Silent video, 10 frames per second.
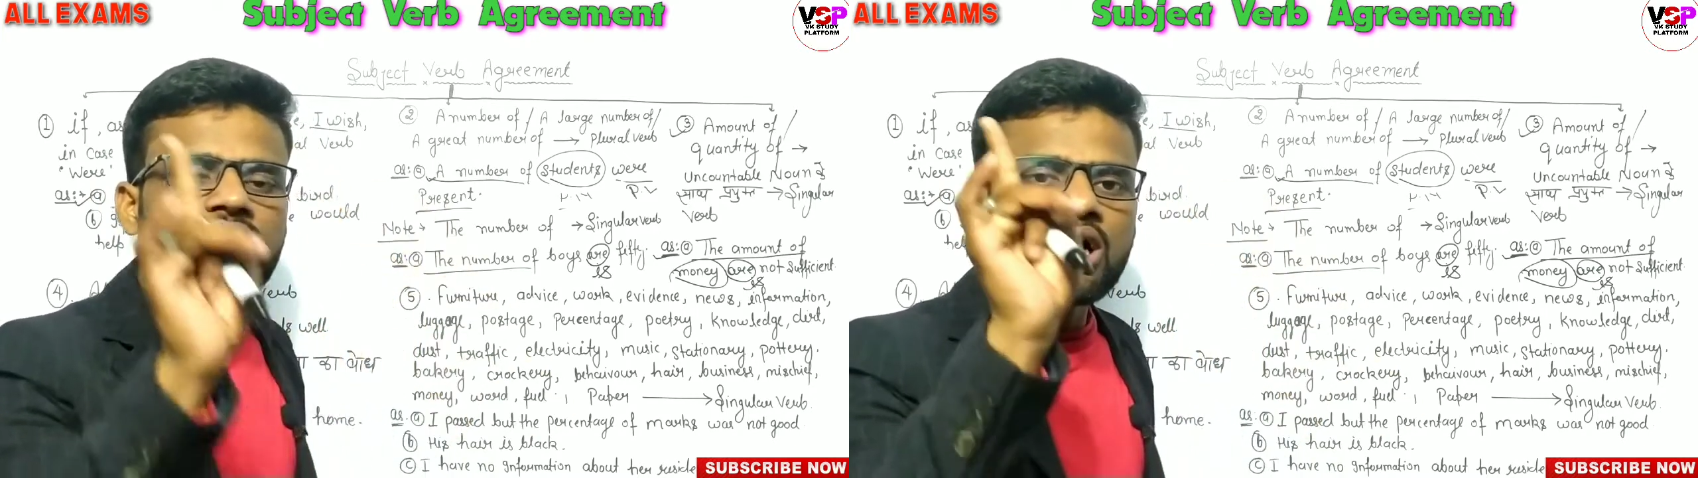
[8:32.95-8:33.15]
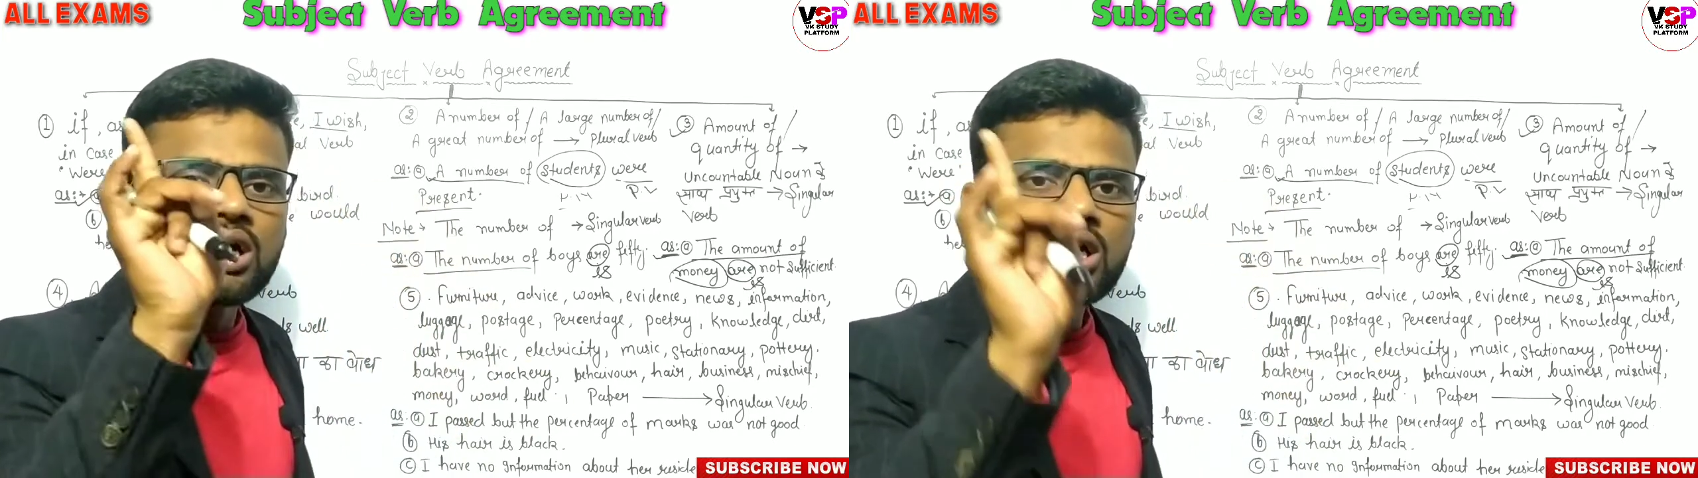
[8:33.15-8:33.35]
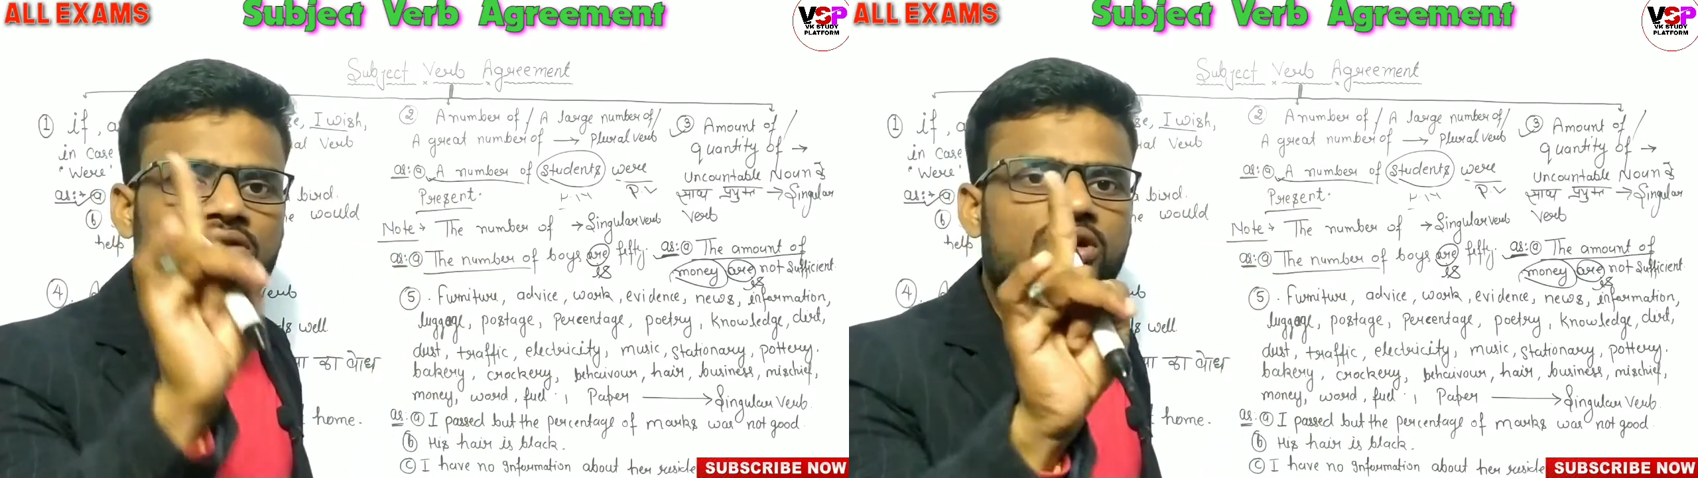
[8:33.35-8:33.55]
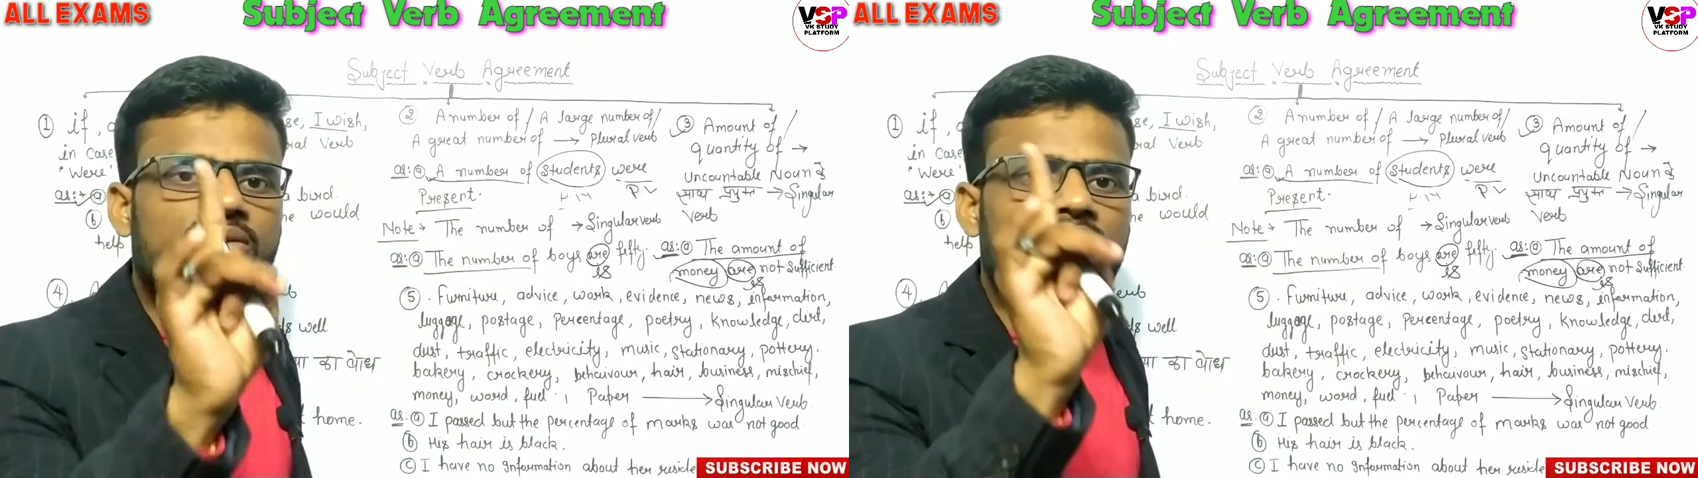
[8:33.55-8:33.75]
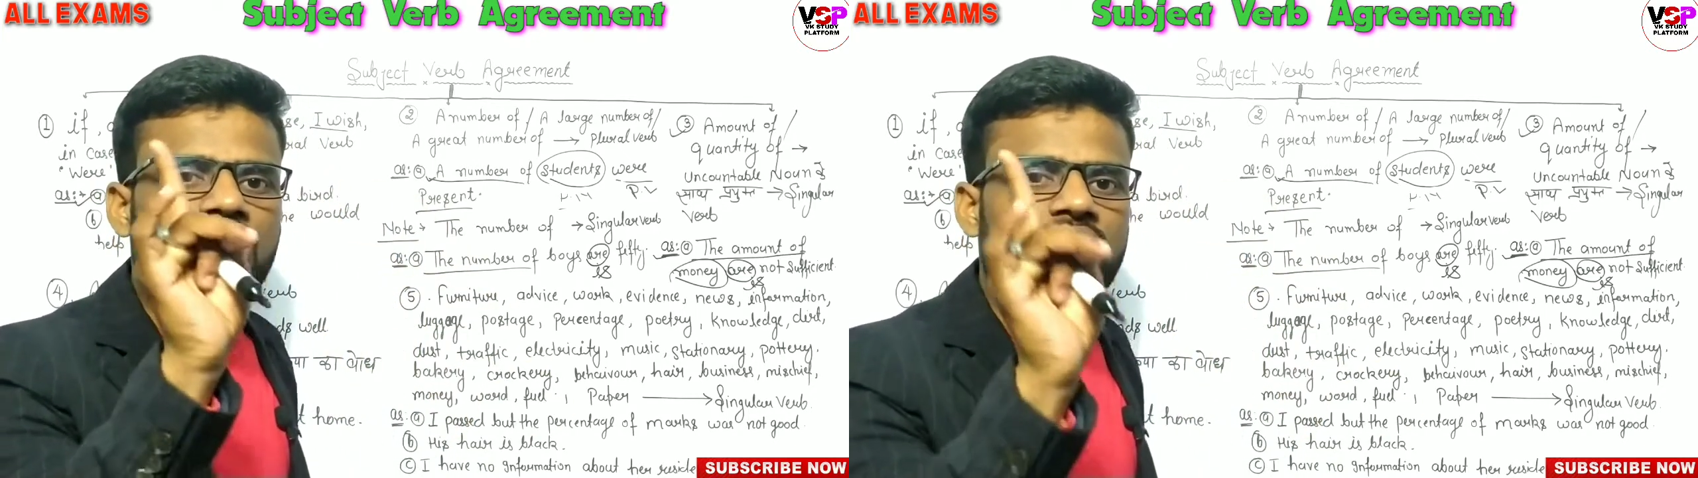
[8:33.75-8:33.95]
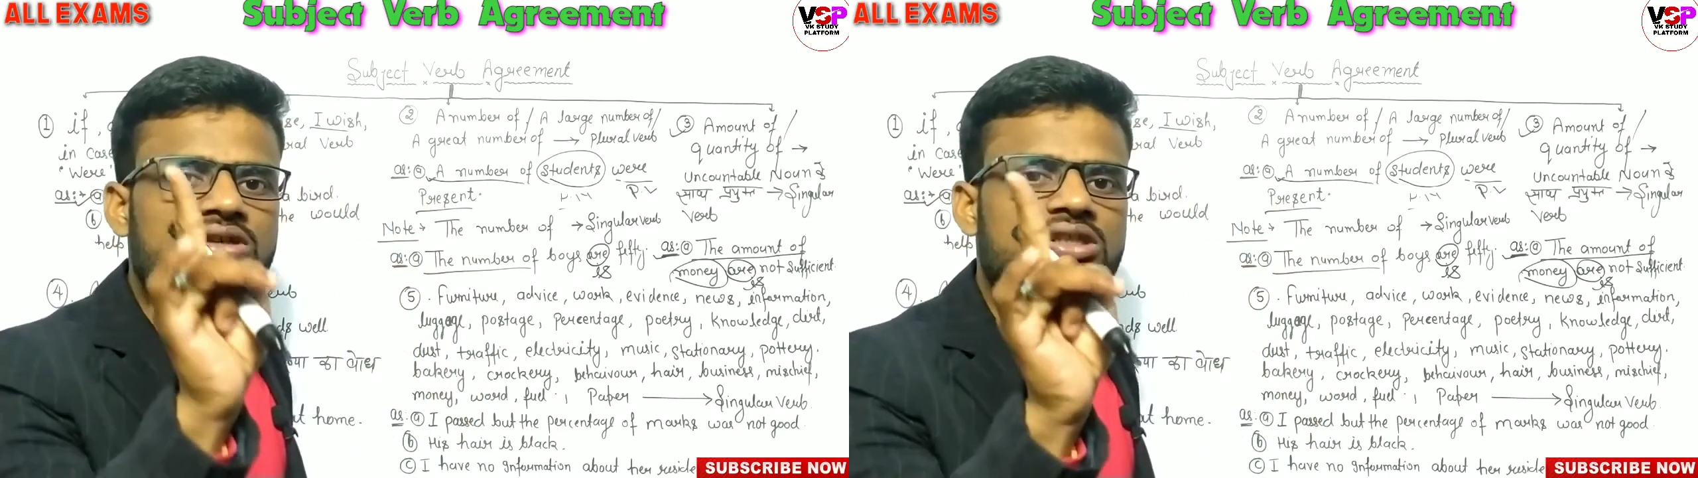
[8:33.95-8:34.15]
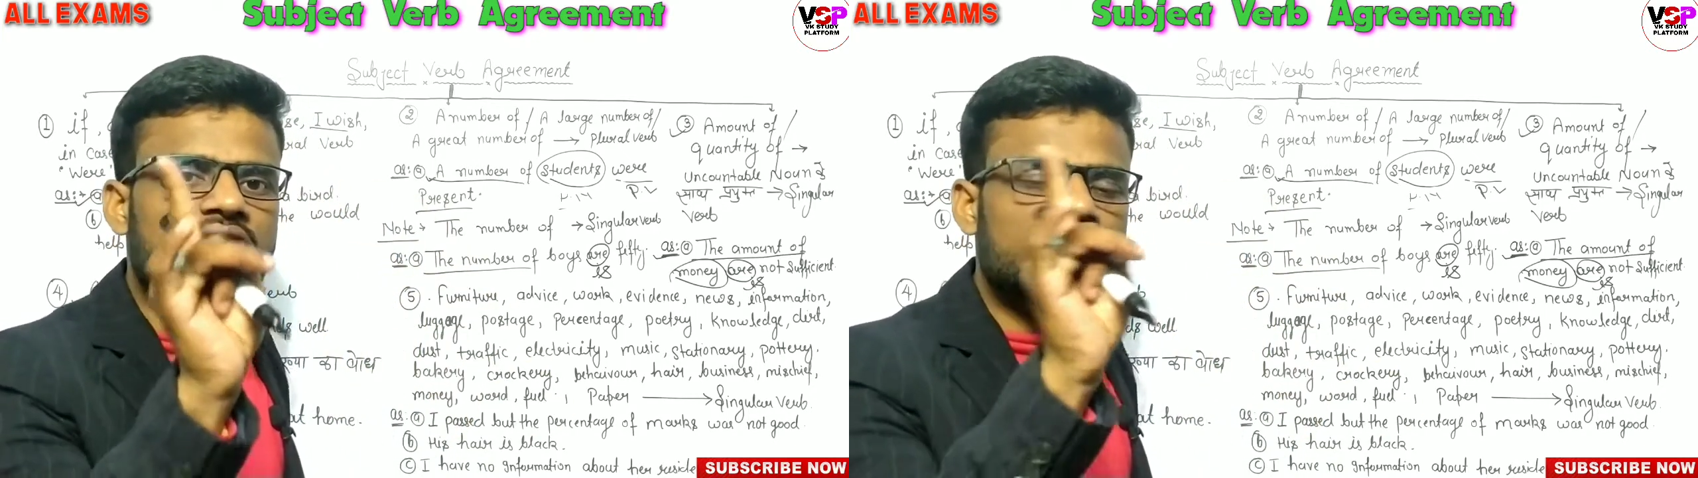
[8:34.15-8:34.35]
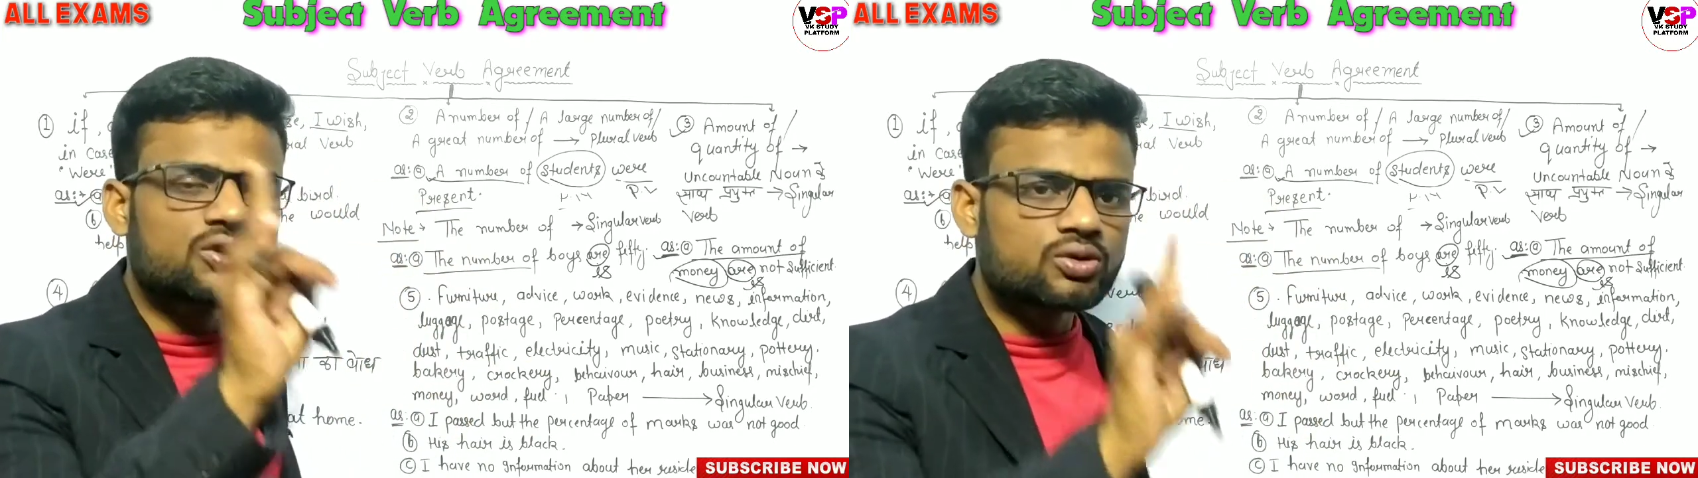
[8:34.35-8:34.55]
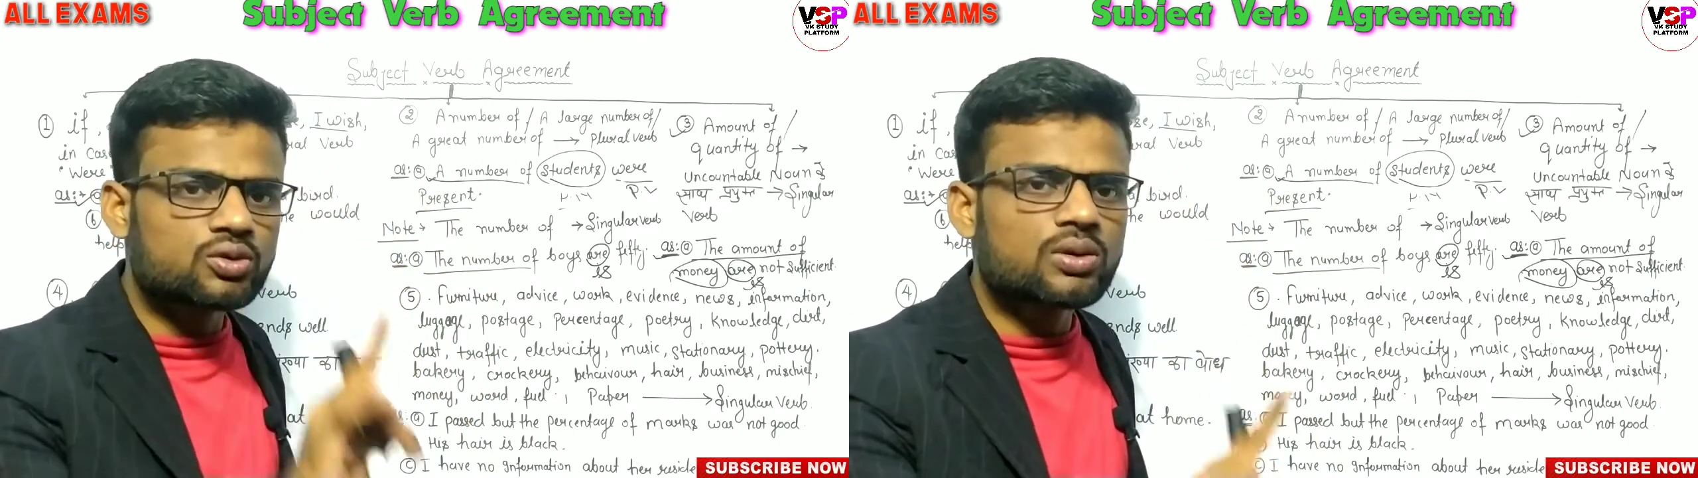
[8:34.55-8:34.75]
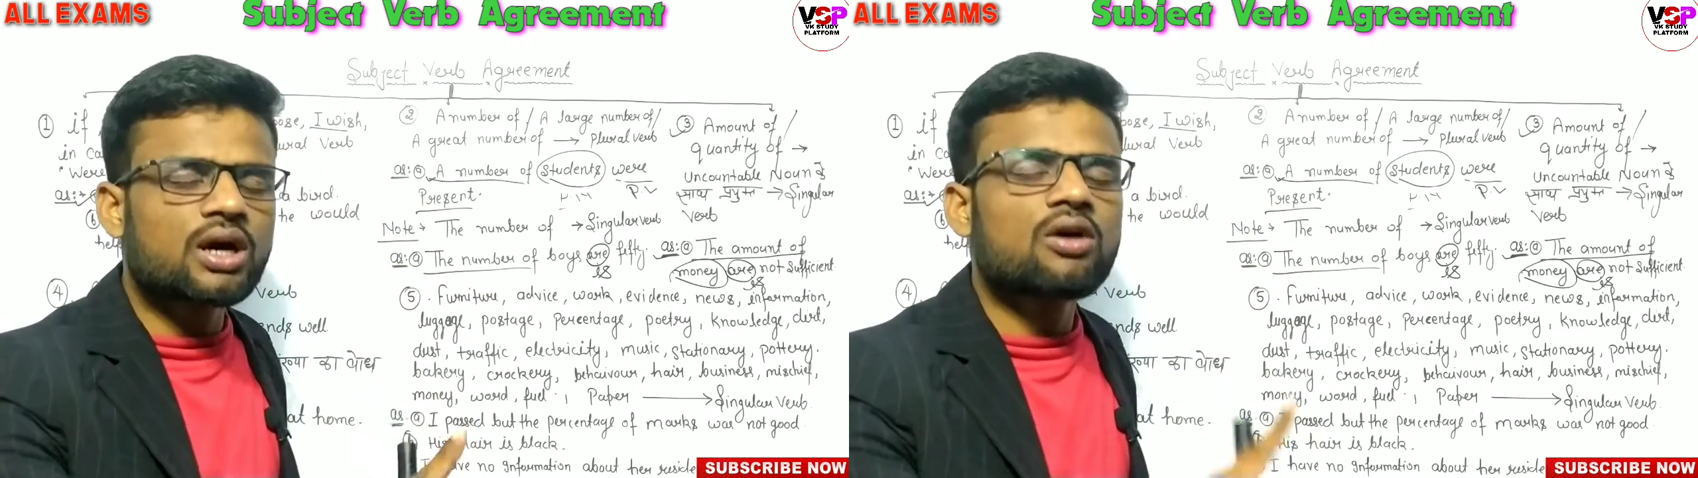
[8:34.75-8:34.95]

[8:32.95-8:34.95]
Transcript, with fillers: थी अनकाउंटेबल नाउन के साथ यूज हुआ